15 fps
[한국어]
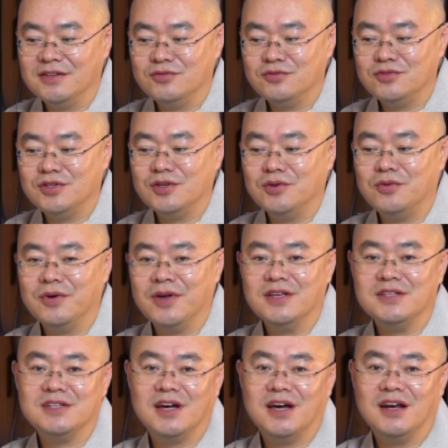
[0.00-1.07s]
최고의
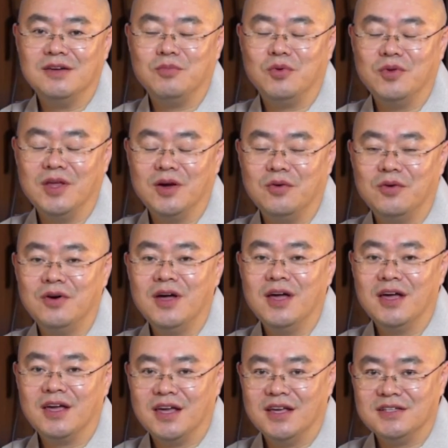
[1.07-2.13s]
시간을 보내고
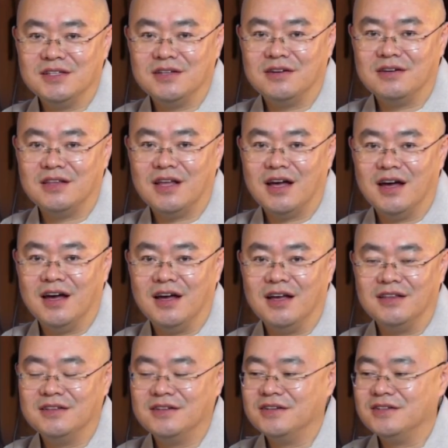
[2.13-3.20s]
계신
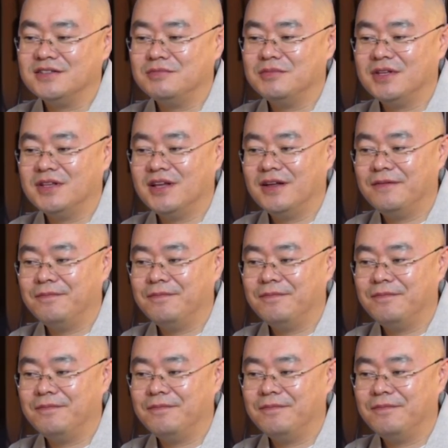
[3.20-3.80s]
거다는 것입니다.